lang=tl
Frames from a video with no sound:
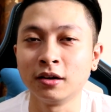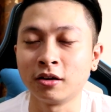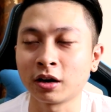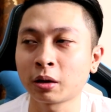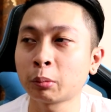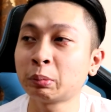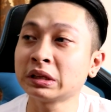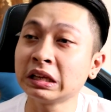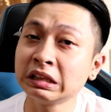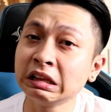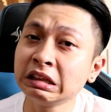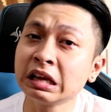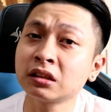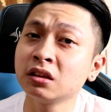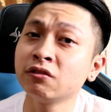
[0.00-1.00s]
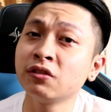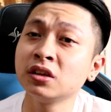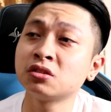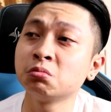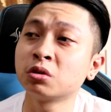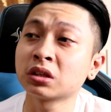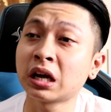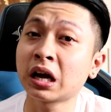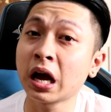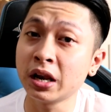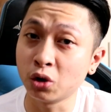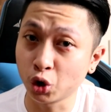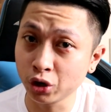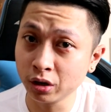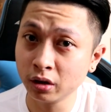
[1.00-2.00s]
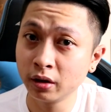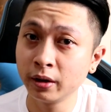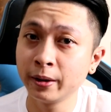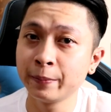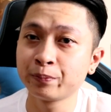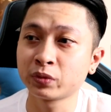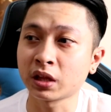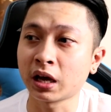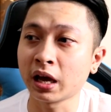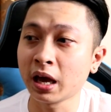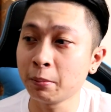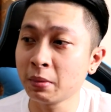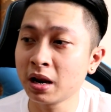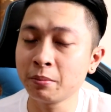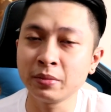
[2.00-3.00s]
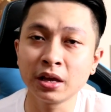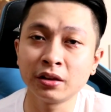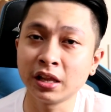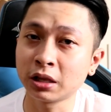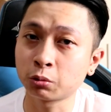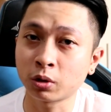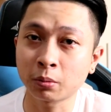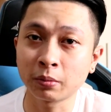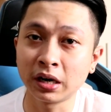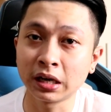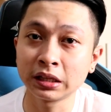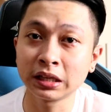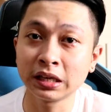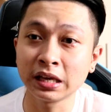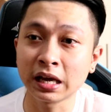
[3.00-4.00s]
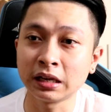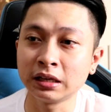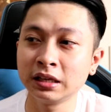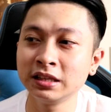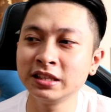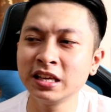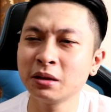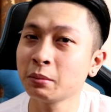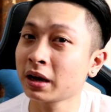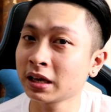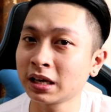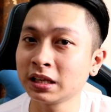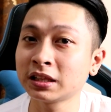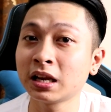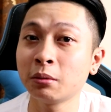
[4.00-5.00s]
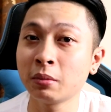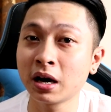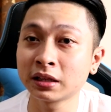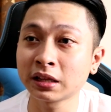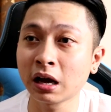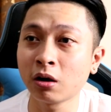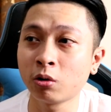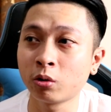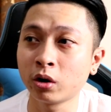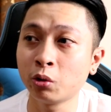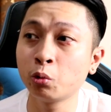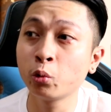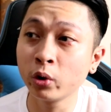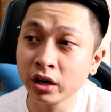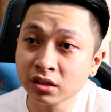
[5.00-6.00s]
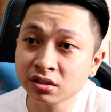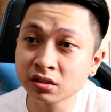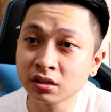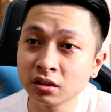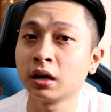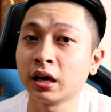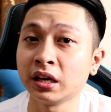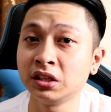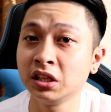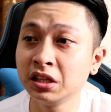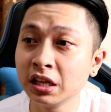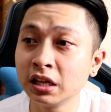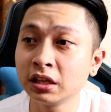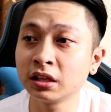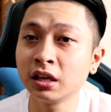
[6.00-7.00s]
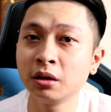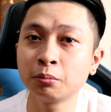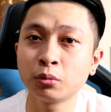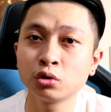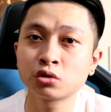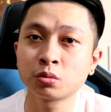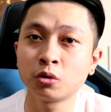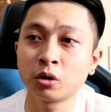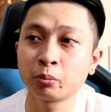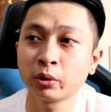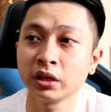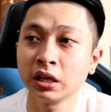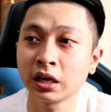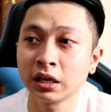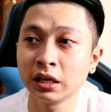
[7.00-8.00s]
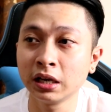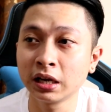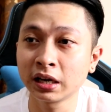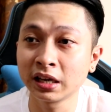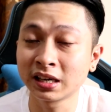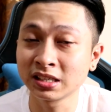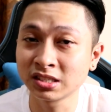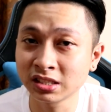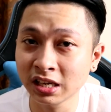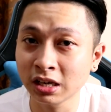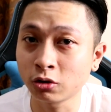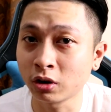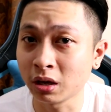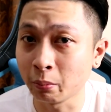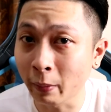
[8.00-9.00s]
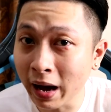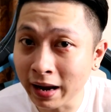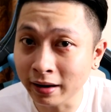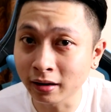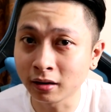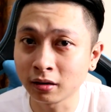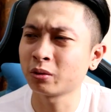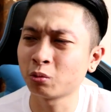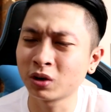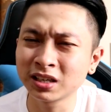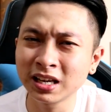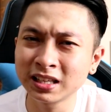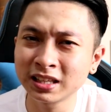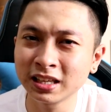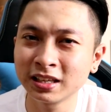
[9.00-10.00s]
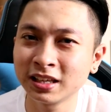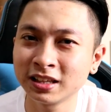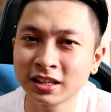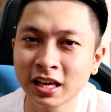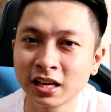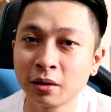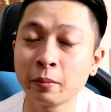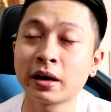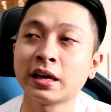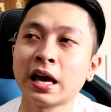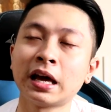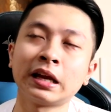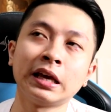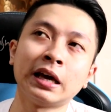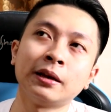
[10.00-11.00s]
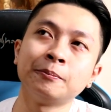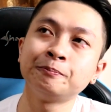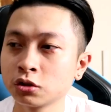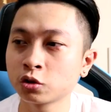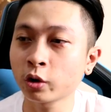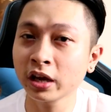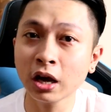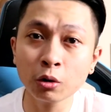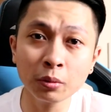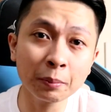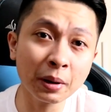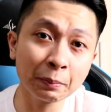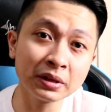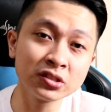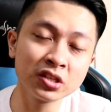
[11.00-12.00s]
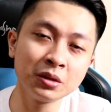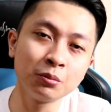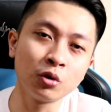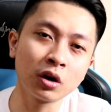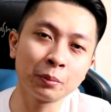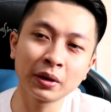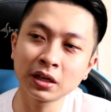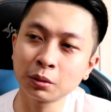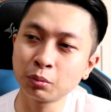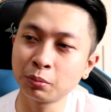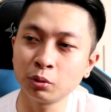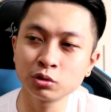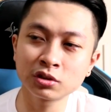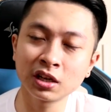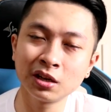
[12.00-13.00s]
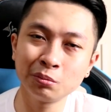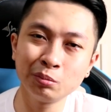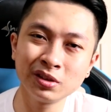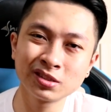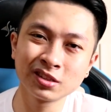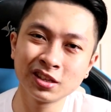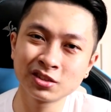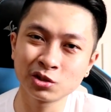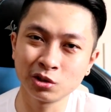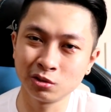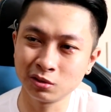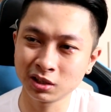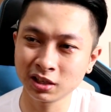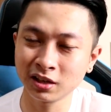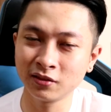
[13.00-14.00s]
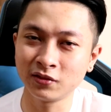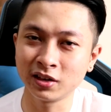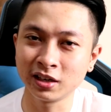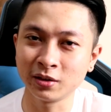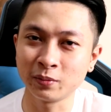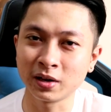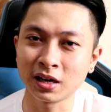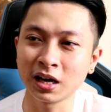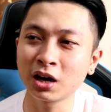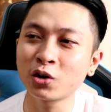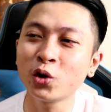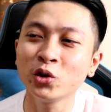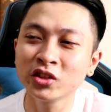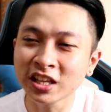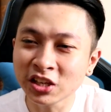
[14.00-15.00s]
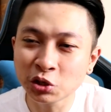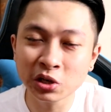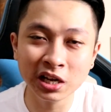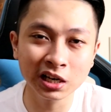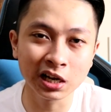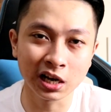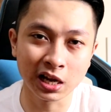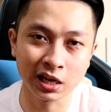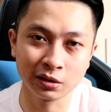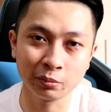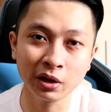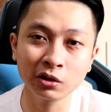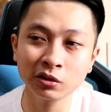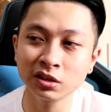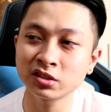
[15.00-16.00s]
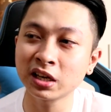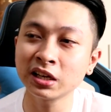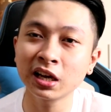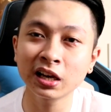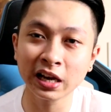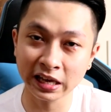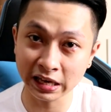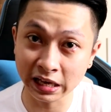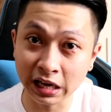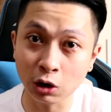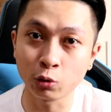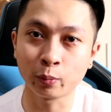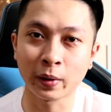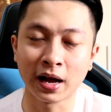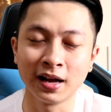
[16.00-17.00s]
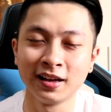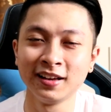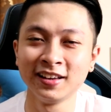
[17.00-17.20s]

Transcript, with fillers: Okay, kapag detect ni Facebook na ganun, na MLM yan, network marketing yan, hindi yan makikita ng mga tao or worst, i-delete nila yung post mo or pwede ka nilang i-restrict or i-ban. Huwag nating hintayin na mangyari yan. So kaya kung mapapansin mo, kapag nagpo-post ka ng business or whatever, di ba, ang konti na nagla-like. Merong isang nag-like, ikaw pa.